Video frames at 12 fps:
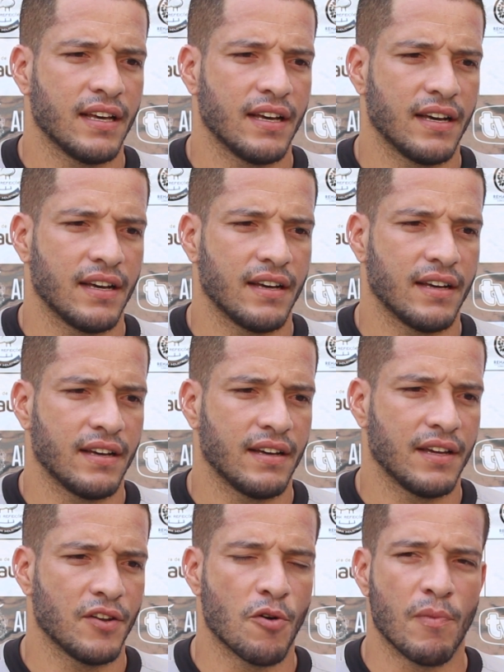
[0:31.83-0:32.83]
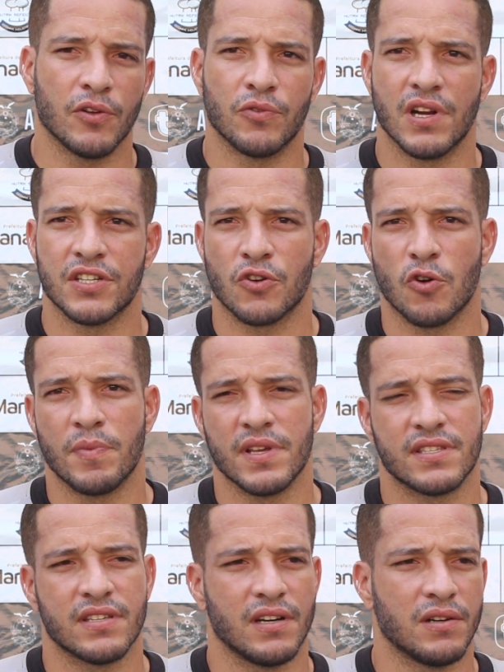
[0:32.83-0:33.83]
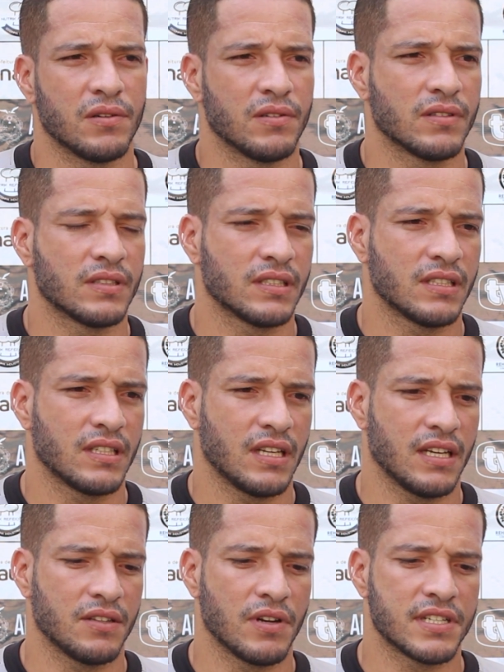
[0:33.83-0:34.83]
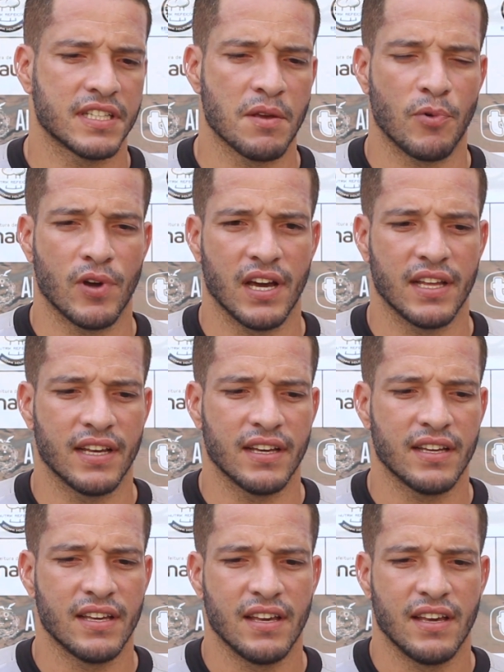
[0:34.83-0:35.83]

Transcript: Ah, é normal durante a competição, ah, durante a temporada,